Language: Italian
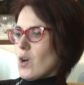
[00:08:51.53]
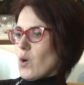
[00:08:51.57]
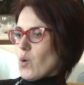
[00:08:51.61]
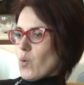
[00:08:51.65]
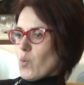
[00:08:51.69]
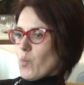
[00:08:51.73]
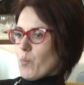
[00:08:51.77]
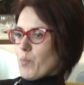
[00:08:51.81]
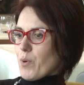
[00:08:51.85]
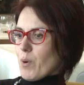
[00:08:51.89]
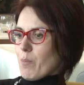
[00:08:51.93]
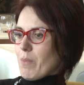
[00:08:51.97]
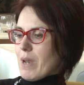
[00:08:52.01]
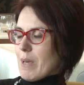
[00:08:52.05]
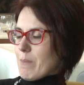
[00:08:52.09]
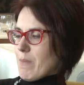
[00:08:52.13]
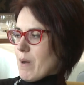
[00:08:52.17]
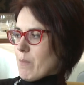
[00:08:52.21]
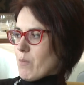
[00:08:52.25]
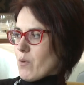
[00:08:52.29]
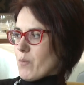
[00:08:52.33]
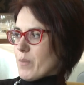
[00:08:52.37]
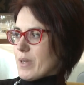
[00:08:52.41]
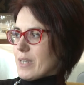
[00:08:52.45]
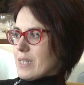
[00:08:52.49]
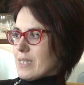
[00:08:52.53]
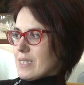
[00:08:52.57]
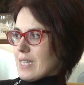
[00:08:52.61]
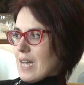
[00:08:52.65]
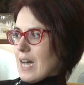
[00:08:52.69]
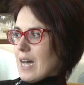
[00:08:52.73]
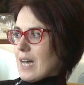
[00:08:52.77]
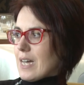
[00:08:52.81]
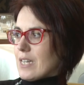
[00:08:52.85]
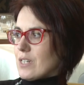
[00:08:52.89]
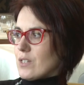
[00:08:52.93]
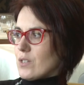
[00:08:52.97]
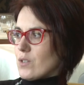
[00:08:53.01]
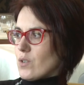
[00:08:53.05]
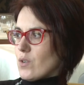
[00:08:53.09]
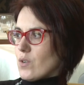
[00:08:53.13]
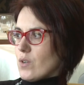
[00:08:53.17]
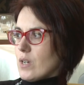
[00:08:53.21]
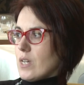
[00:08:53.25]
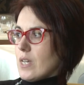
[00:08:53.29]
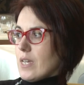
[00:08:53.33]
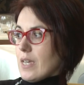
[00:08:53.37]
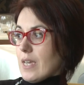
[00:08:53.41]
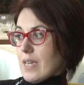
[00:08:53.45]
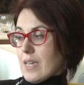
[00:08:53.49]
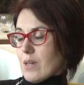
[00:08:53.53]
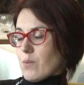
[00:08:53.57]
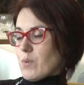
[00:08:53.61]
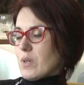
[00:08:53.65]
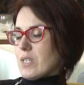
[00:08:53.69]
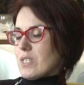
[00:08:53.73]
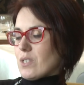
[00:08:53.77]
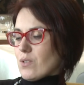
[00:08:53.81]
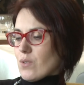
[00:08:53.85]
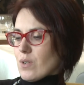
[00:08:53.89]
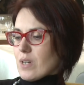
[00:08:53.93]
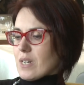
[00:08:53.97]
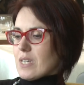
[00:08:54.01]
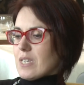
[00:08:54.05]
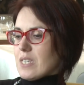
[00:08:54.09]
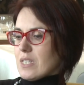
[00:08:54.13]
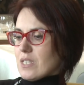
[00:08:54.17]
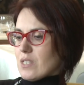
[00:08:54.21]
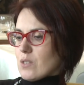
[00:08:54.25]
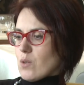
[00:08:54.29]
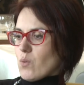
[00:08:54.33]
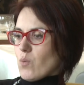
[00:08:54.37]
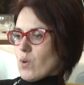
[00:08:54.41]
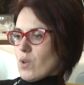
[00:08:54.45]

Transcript: un, problema momentaneo e questo è il rischio,